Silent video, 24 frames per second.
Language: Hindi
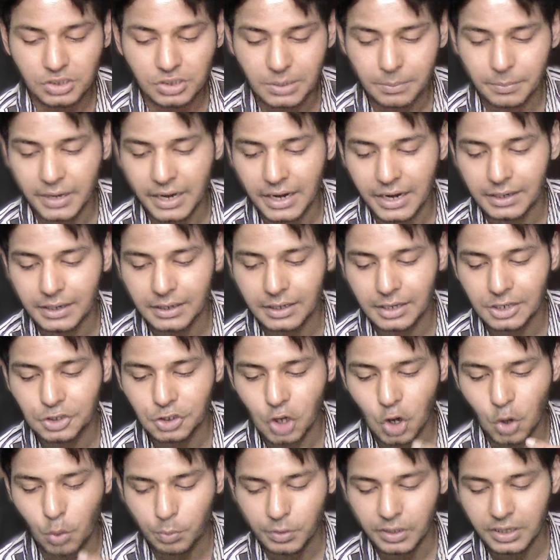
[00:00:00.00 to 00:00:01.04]
कौन से ब्रांड का है
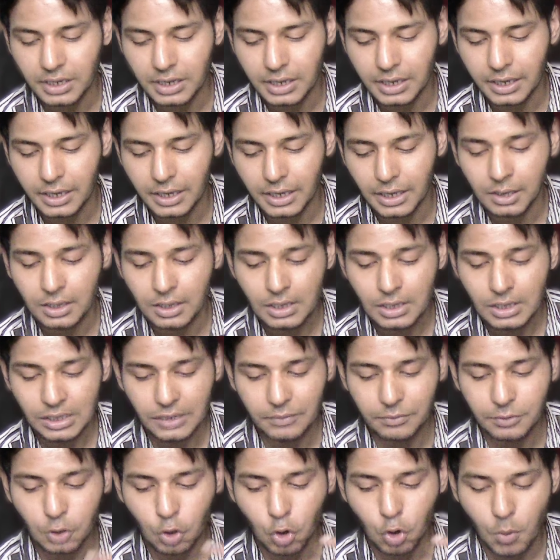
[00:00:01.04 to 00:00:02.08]
शाओमी का है
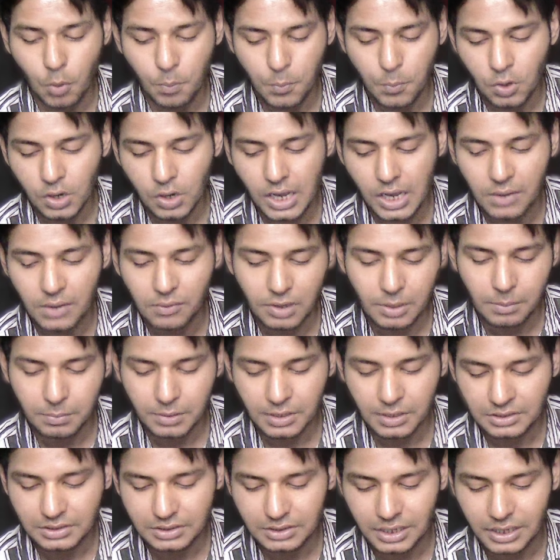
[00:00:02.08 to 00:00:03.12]
या फिर ओप्पो का है वन
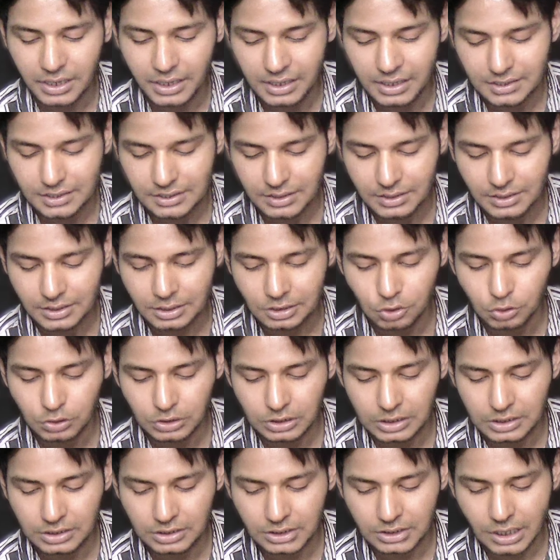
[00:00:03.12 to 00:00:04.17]
प्लस का है इसके अंदर जो
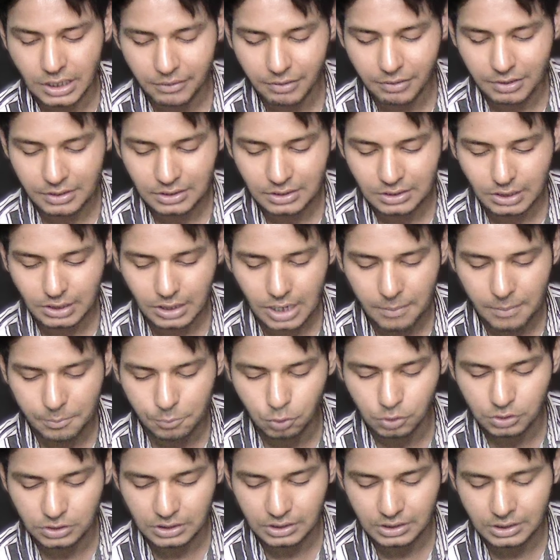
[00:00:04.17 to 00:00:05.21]
तीन चार डिवाइस के अंदर
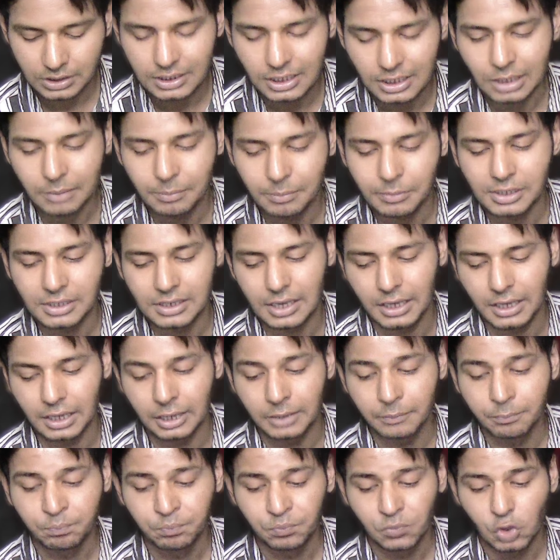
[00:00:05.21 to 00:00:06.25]
आपको इसके अंदर देखने मिल
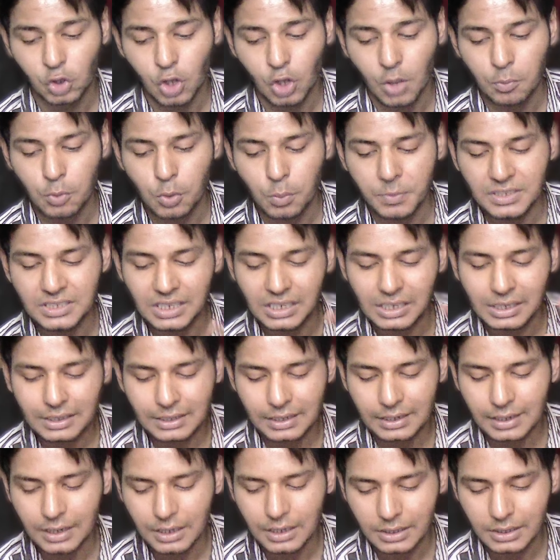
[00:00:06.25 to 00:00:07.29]
जाएंगे तो आपको बेसिकली
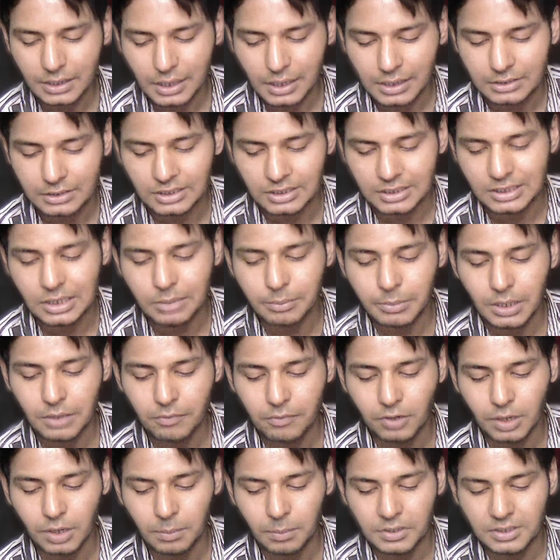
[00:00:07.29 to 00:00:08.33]
करना क्या है जैसे कि मेरा
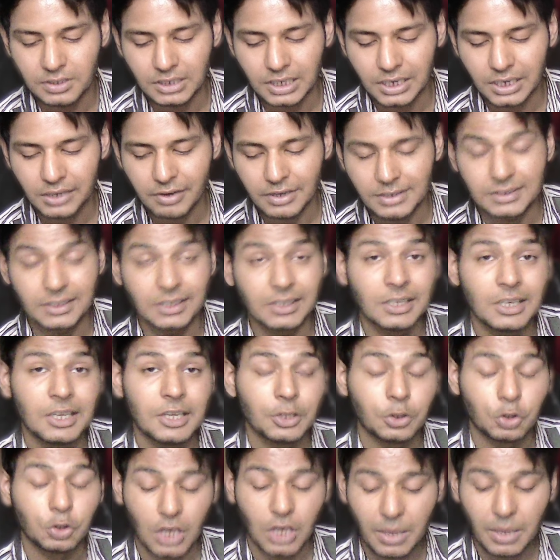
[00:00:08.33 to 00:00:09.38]
वन प्लस का डिवाइस है
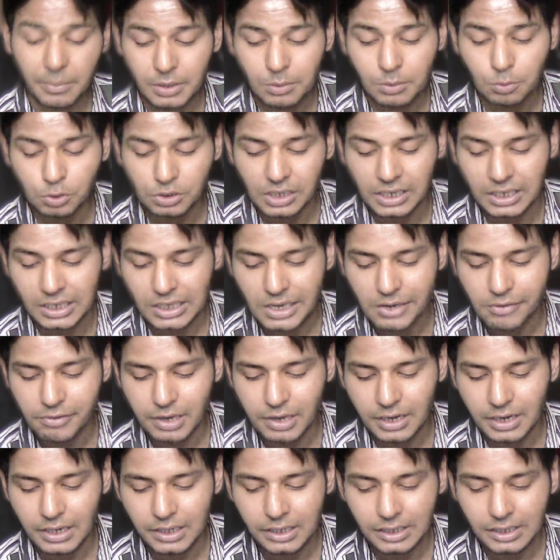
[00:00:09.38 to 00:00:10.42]
तो यहाँ पे मुझे लिखा
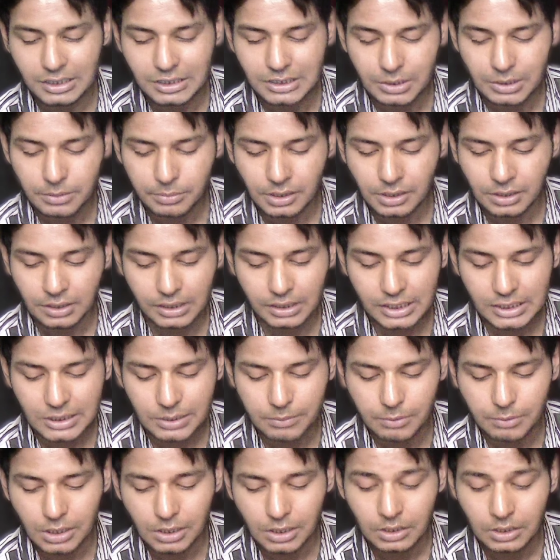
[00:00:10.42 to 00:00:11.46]
हुआ रहा है डिसेबल
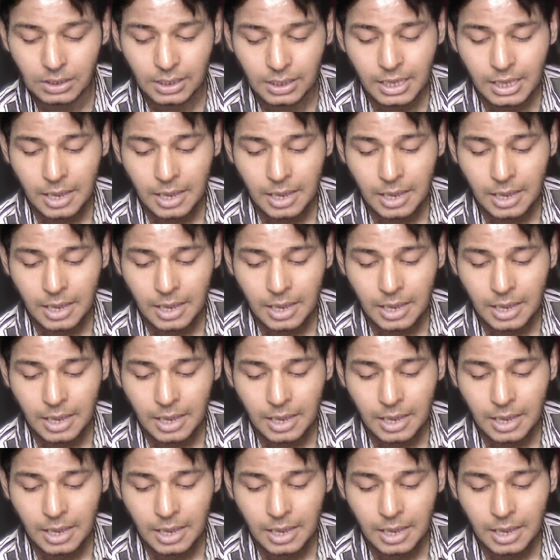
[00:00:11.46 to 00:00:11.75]
डिसेबल